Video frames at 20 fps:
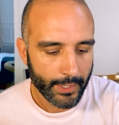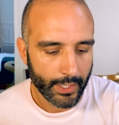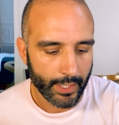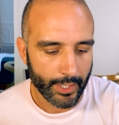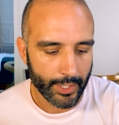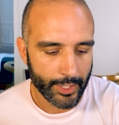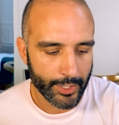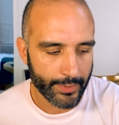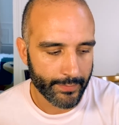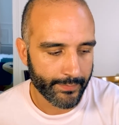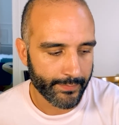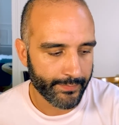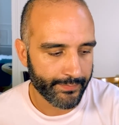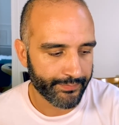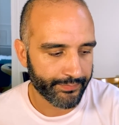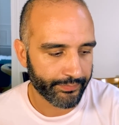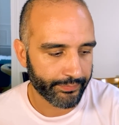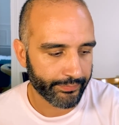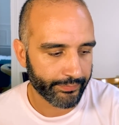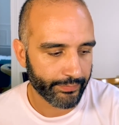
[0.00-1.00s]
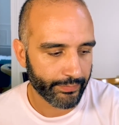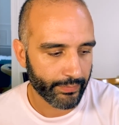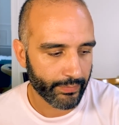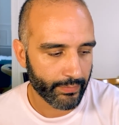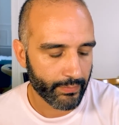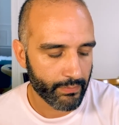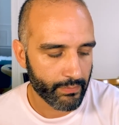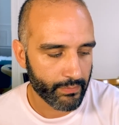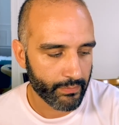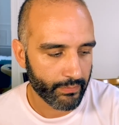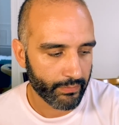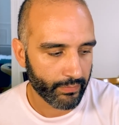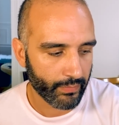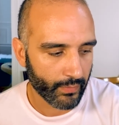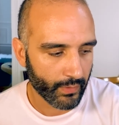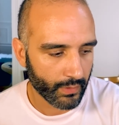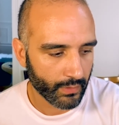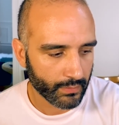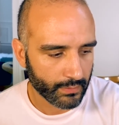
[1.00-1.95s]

Euh,